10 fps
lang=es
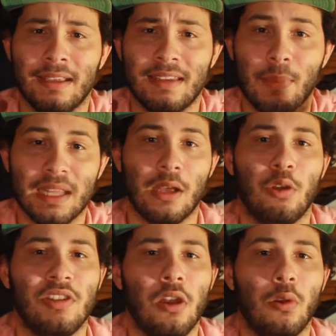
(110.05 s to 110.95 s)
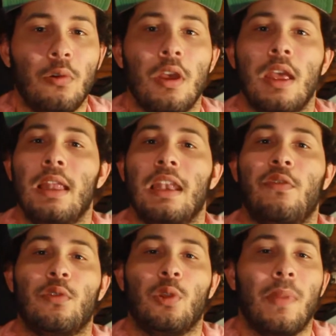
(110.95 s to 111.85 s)
Así que si aprendes a usar luz,
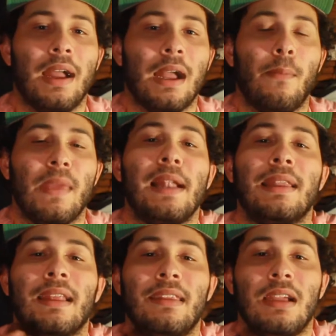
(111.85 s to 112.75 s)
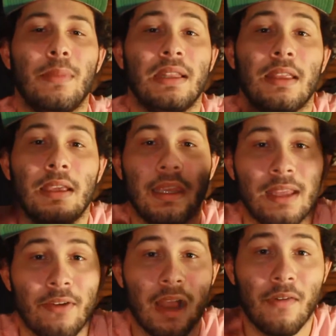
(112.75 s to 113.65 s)
las fotos van a cambiar
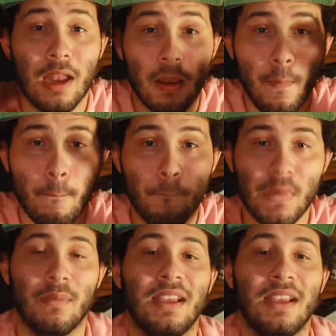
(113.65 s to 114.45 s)
drásticamente y se van a ver